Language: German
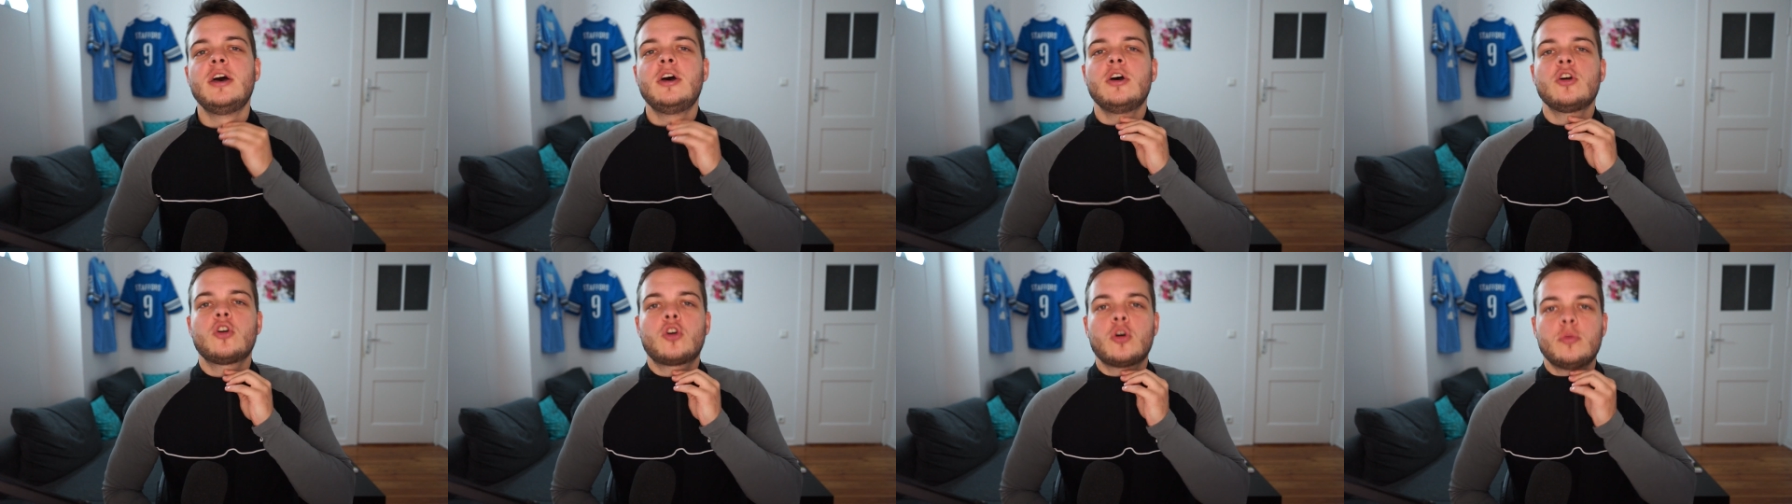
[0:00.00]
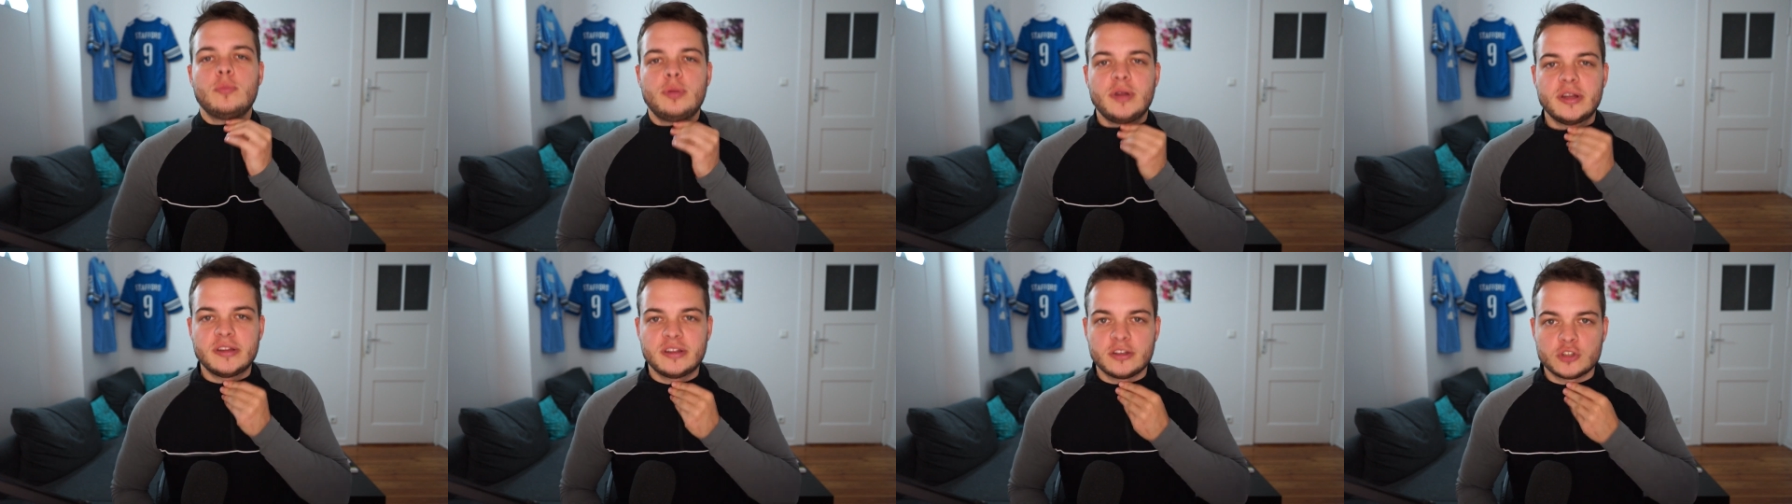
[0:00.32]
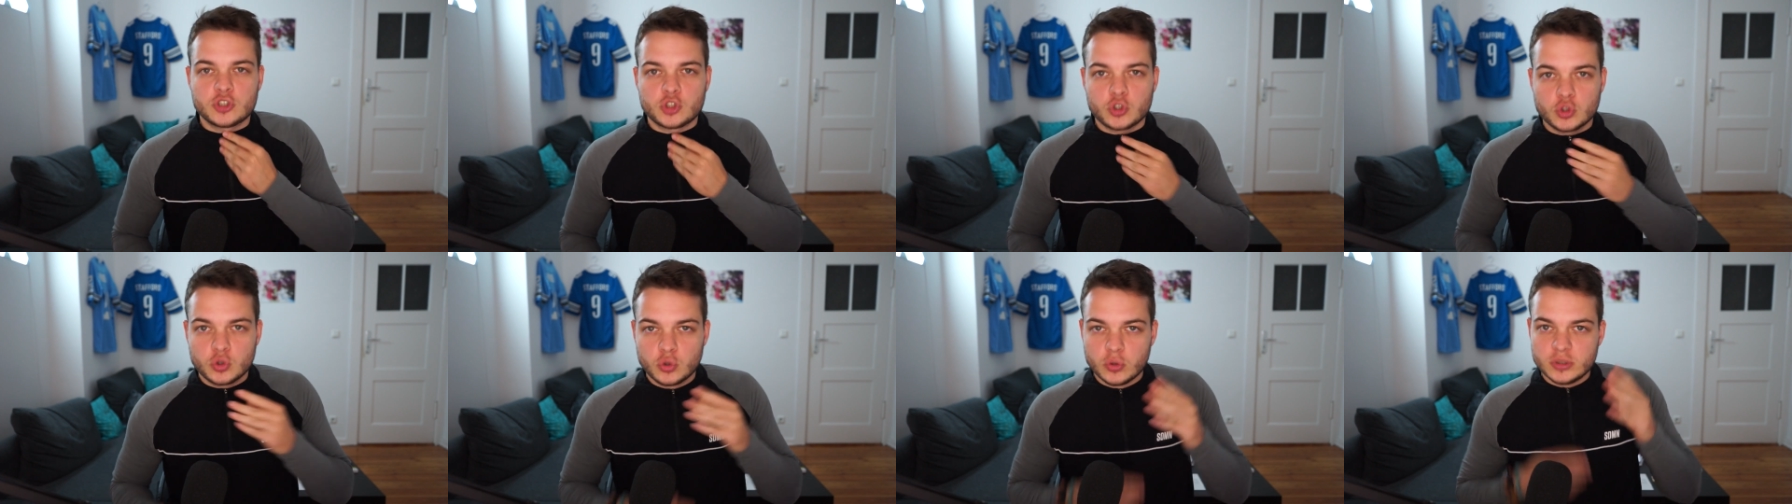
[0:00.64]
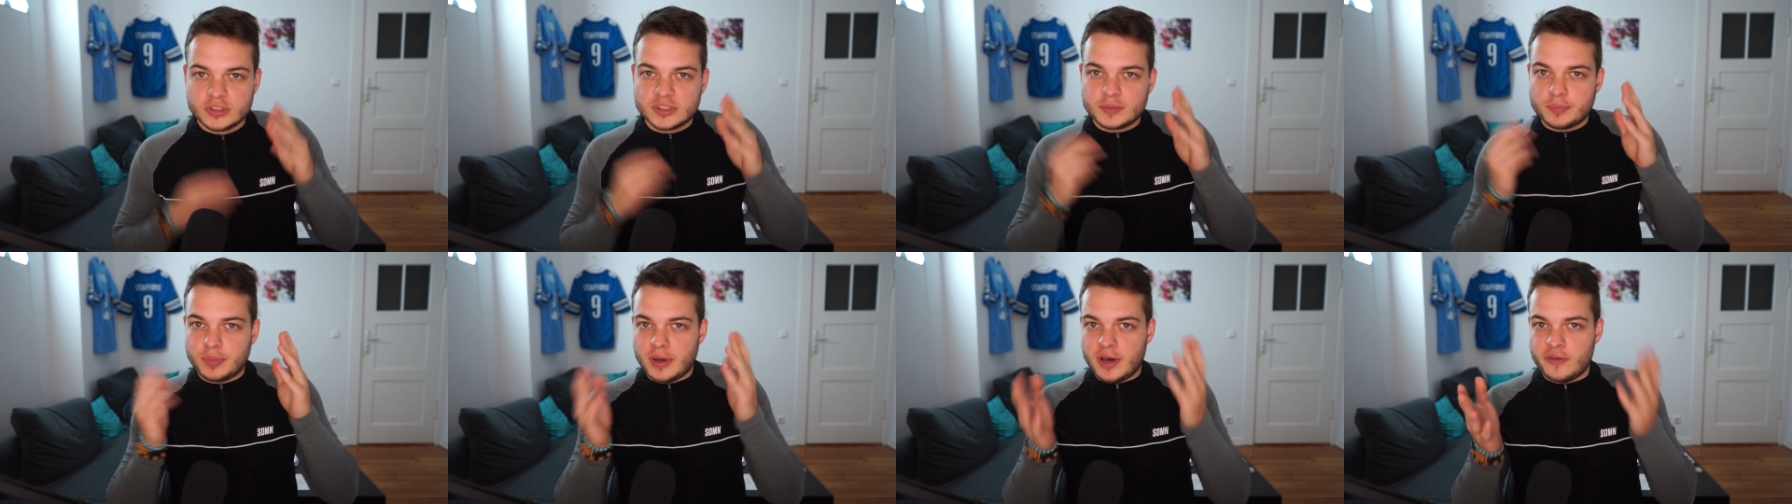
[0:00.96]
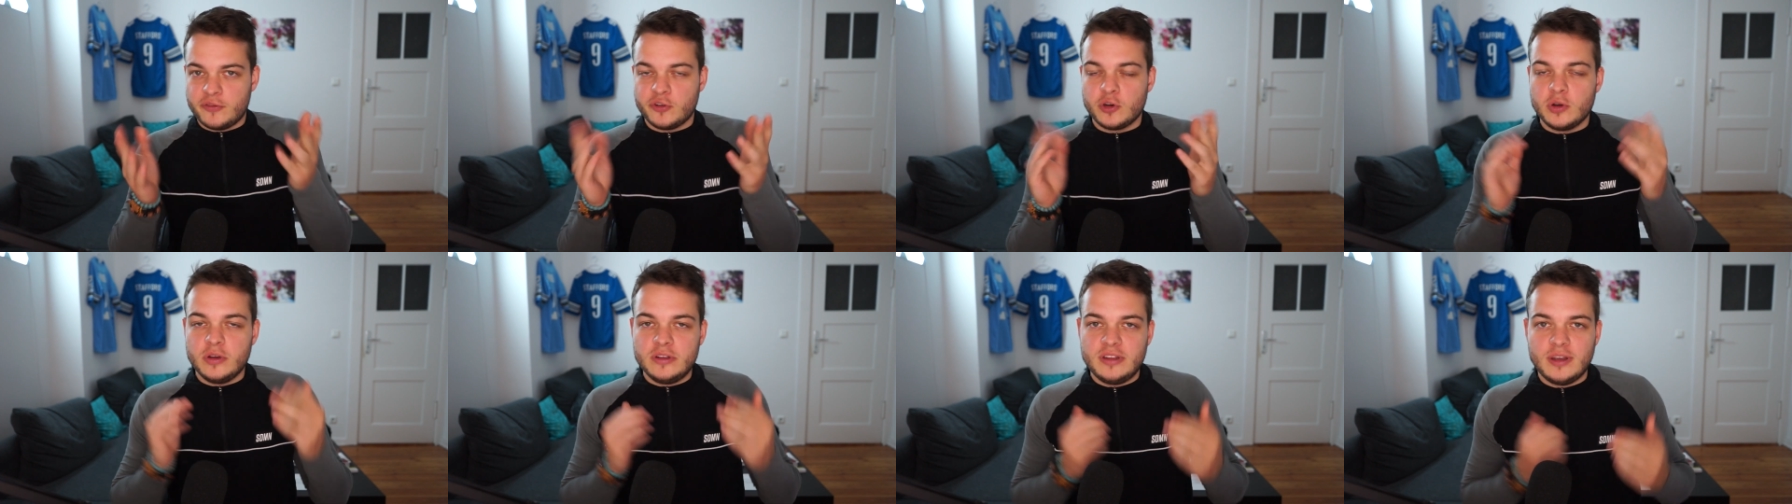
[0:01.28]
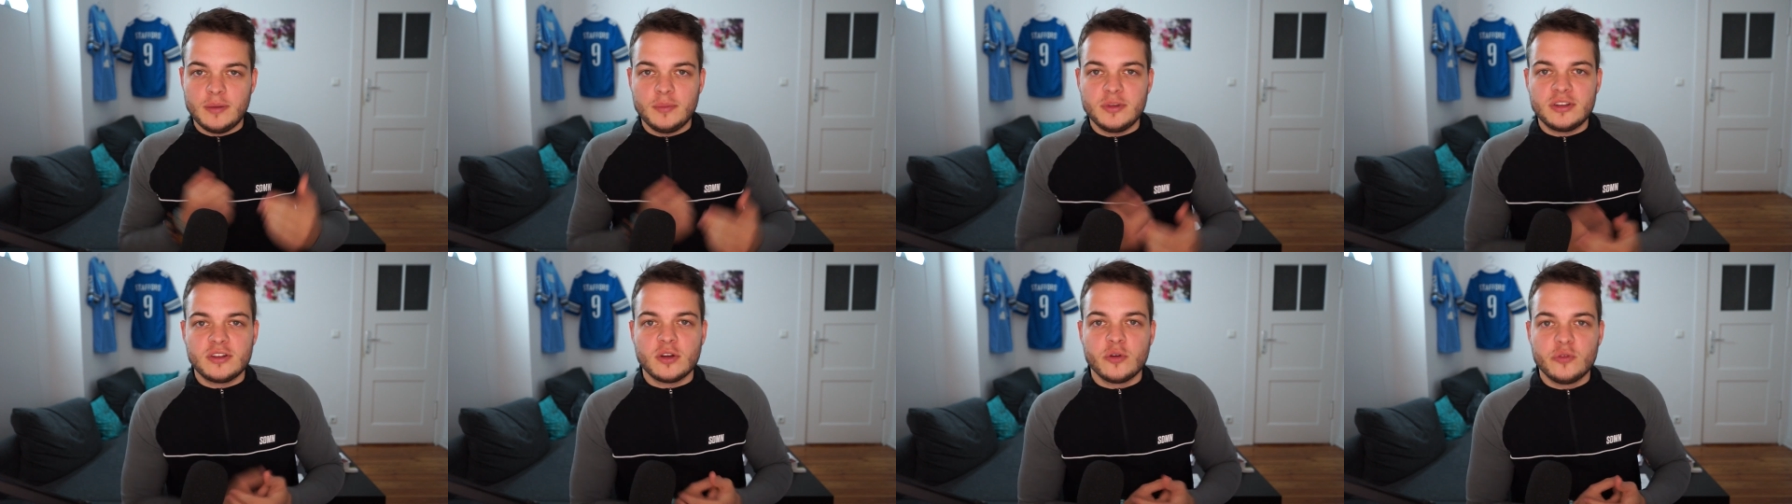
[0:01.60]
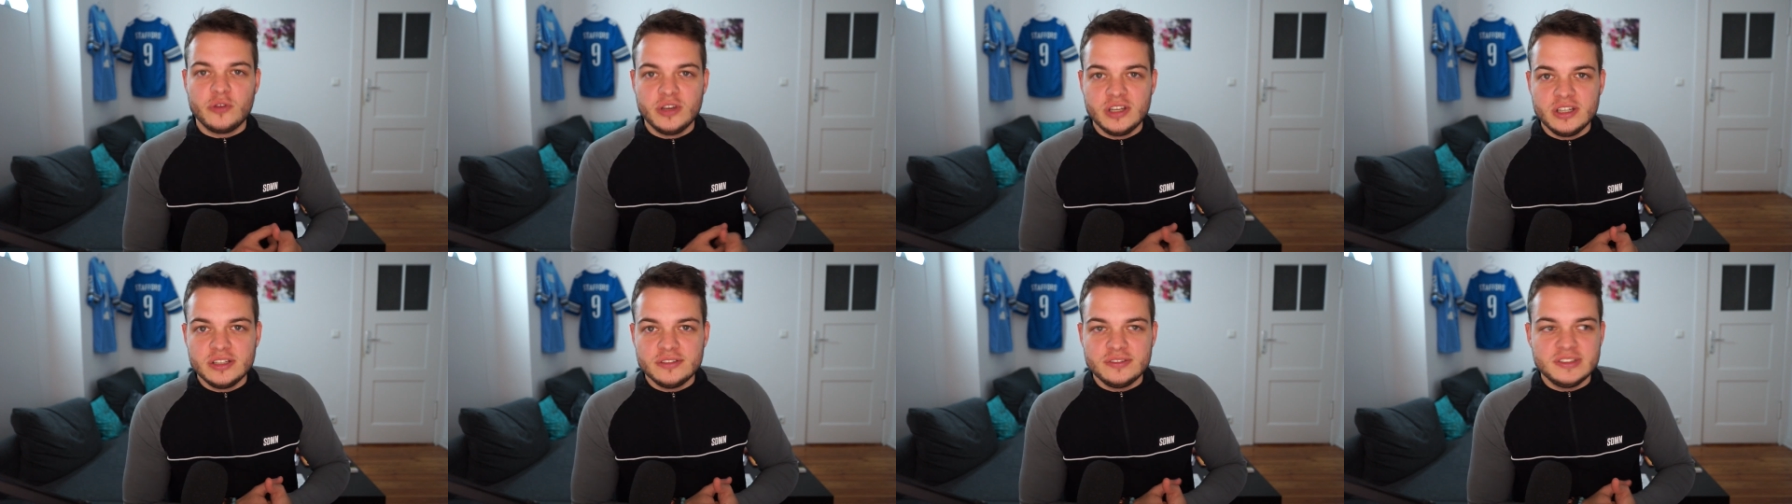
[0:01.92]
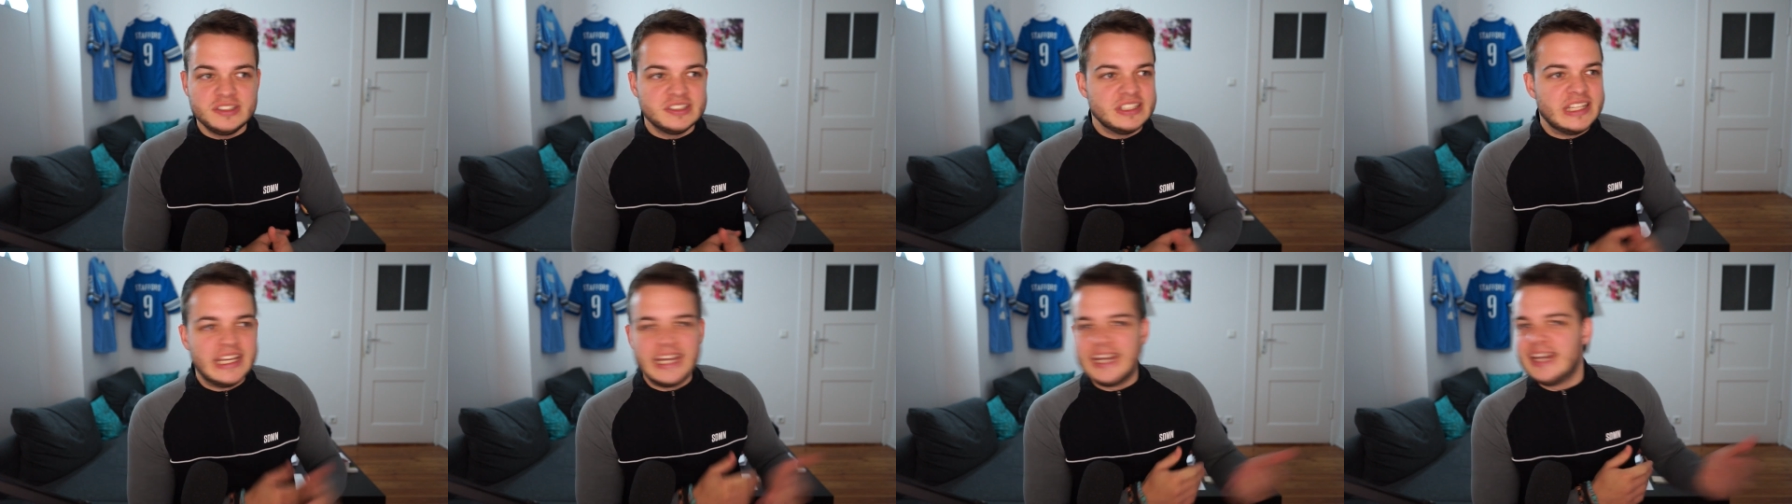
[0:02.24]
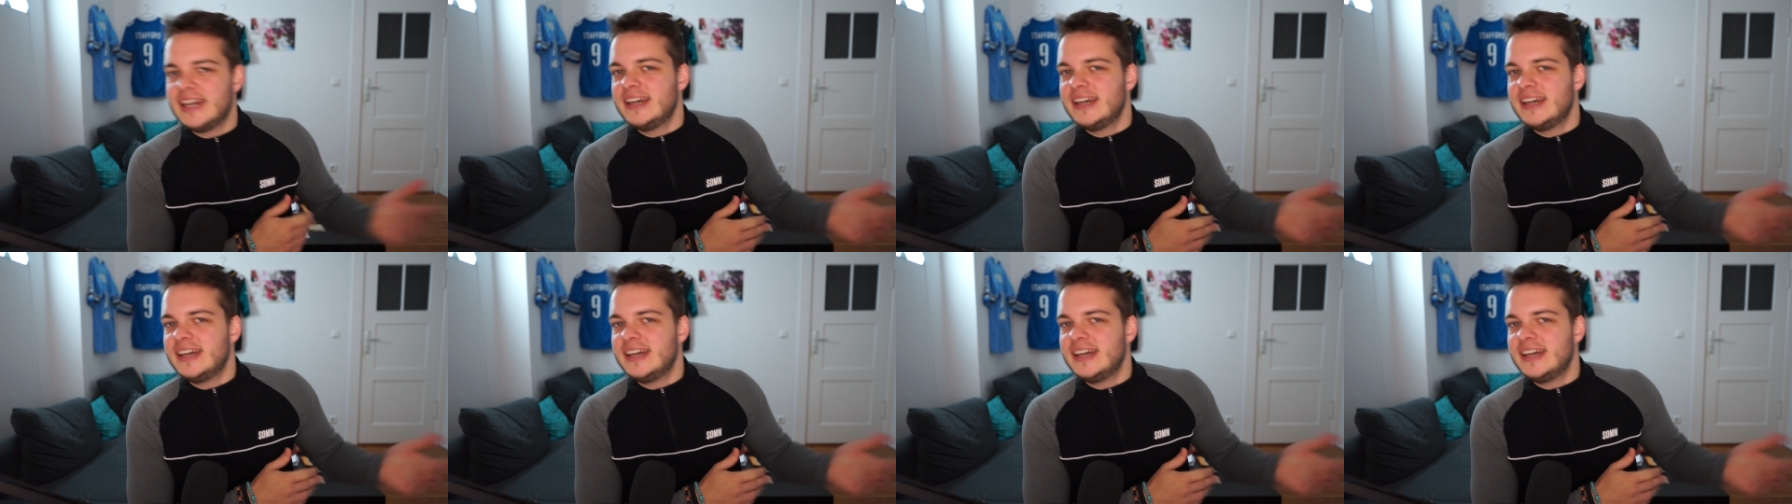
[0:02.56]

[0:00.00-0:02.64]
kompletter Stuss. Ein paar von euch haben mich darauf hingewiesen.